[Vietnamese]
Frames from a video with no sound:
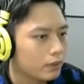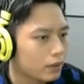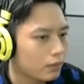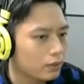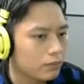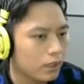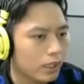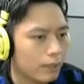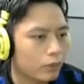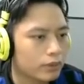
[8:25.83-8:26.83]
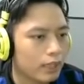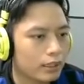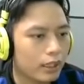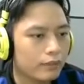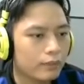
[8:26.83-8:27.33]
còn cộng những 15 ồn
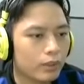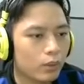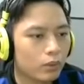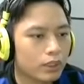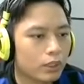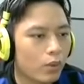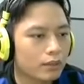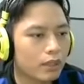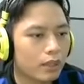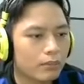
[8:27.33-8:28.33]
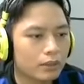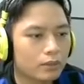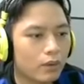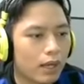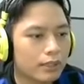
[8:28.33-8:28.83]
tát đấy Một cái ulti quăng thẳng mặt
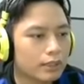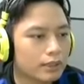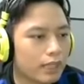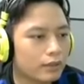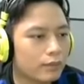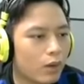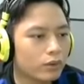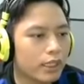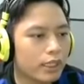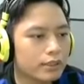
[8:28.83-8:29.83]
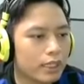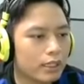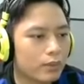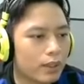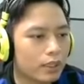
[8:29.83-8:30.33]
của ấy trả Slack thôi Và ulti đến
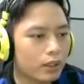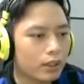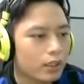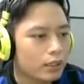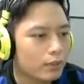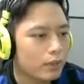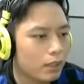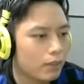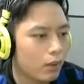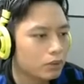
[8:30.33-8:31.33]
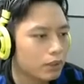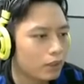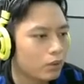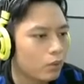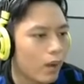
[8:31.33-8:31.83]
Salam quăng ra rồi Nhưng mà lượng máu của
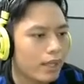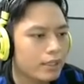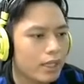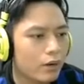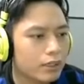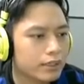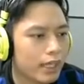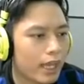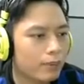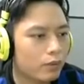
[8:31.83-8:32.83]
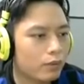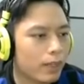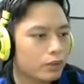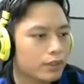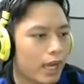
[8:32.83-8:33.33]
Slack nó quá nhiều khi Salam cùng với
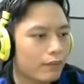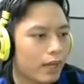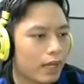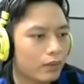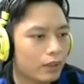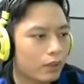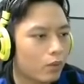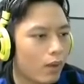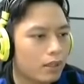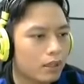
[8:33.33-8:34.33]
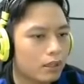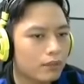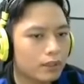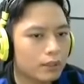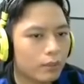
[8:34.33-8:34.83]
Medusa Và hai con này nó quá cứng
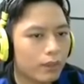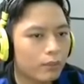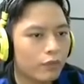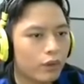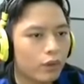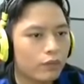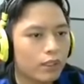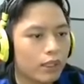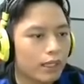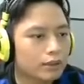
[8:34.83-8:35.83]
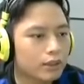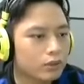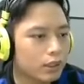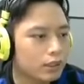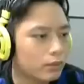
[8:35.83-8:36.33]
và tìm muốn bắt một cái lùi bằng GF đằng
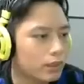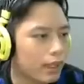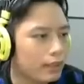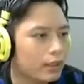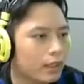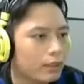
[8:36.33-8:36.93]
sau xử lý xong một thời gian